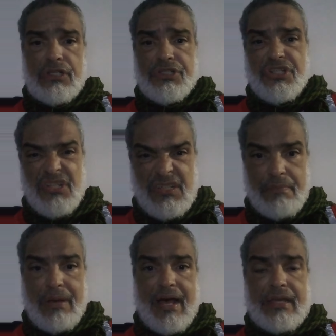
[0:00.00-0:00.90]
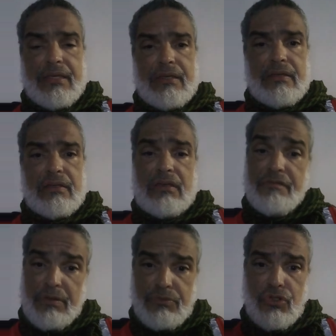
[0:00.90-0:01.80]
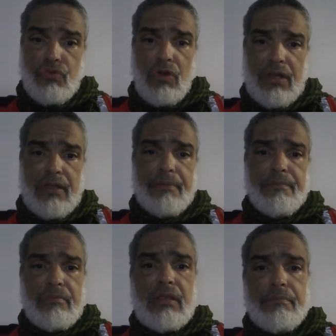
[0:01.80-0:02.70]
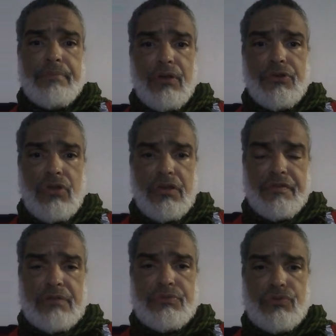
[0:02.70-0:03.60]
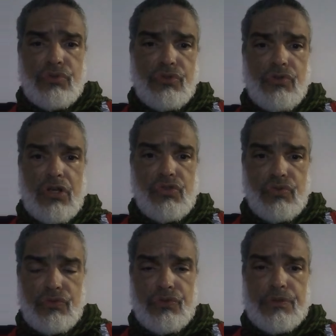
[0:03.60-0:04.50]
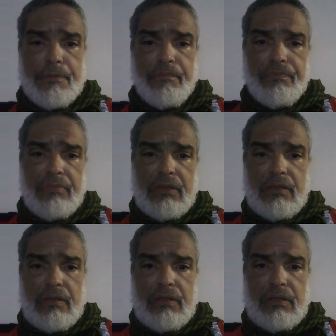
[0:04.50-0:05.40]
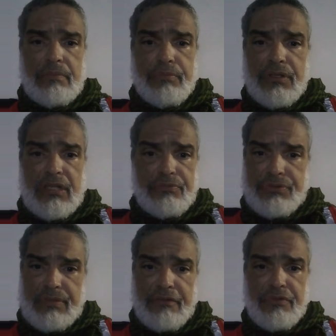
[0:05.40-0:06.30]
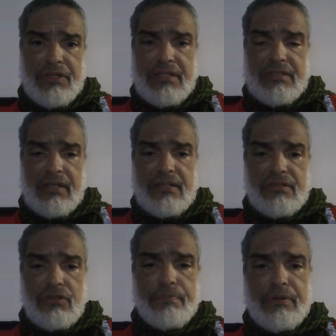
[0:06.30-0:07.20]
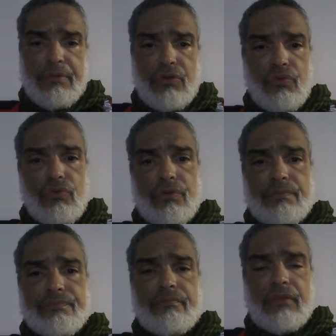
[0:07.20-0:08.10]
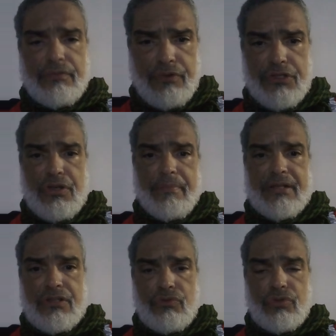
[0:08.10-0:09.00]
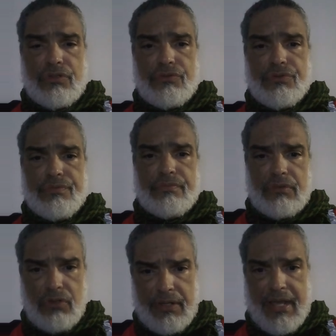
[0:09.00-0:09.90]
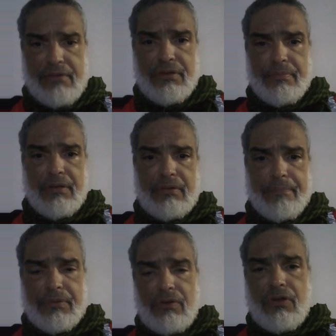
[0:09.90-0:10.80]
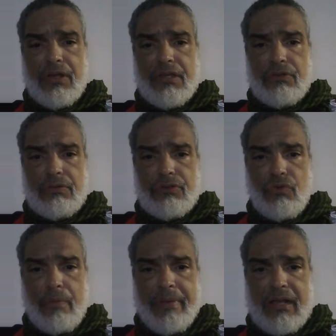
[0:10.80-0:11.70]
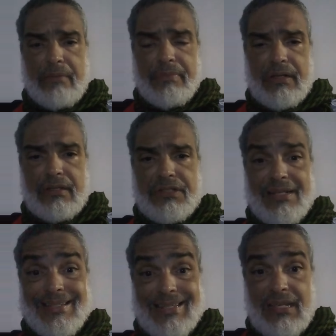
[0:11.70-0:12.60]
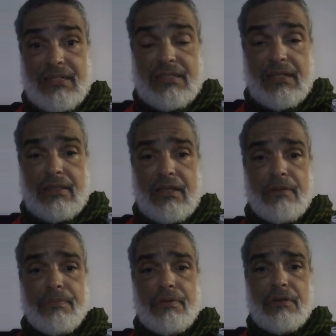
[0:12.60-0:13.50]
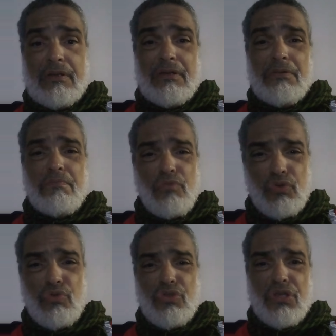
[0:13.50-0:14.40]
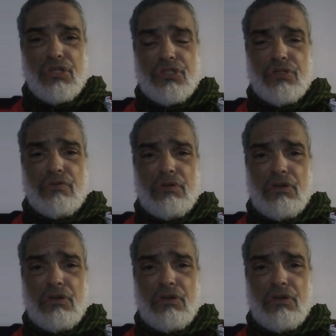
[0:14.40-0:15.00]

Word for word: de desembarque e vamos escolher para onde nós vamos, todos nós juntos, podemos definir essa eleição no primeiro turno. Forte abraço a todos. Leonardo Ribeiro, Capitão Léo, aqui do, de Copacabana, dia 6 de setembro. Muito triste